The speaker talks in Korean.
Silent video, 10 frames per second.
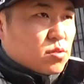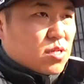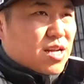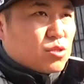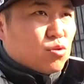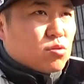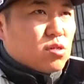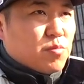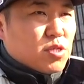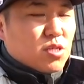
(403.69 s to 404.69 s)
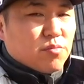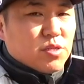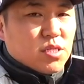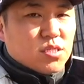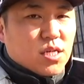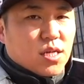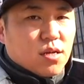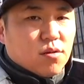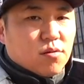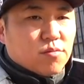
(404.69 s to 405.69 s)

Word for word: 각종 그 편의 장비들 있잖아요.